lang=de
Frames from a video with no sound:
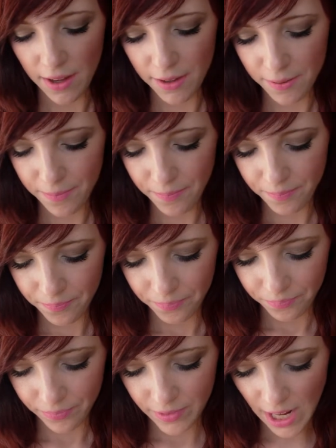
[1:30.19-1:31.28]
Ähm,
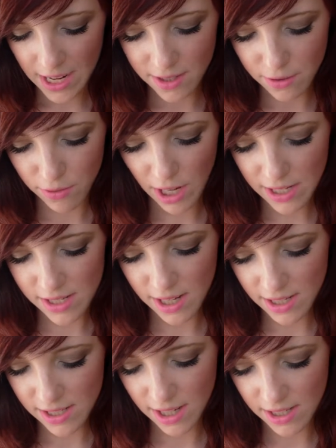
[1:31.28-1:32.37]
der hat so einen ganz,
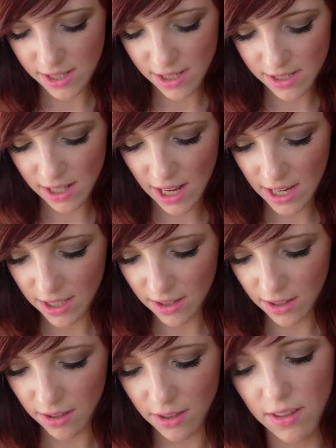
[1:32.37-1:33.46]
ganz, ganz, ganz
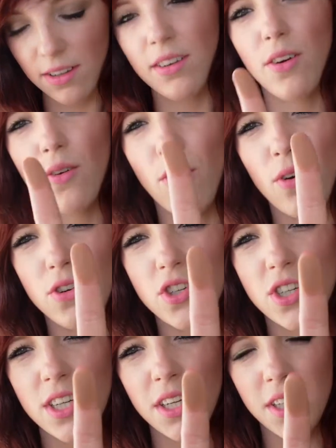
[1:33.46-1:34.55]
leichten äh,
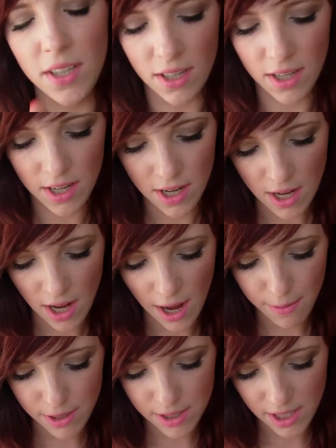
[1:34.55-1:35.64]
Orangestich.
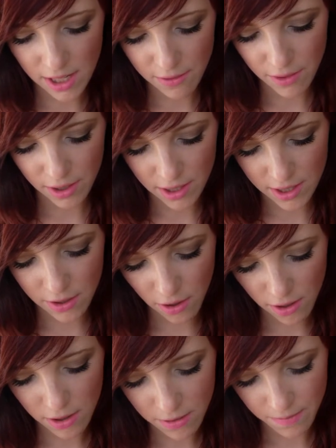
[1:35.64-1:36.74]
Aber es geht wirklich
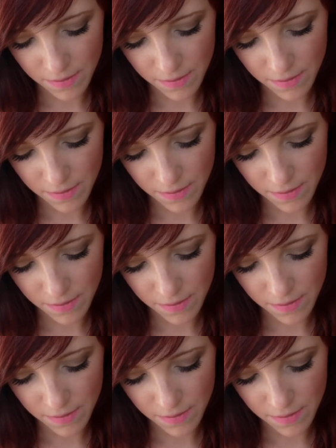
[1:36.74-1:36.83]
noch.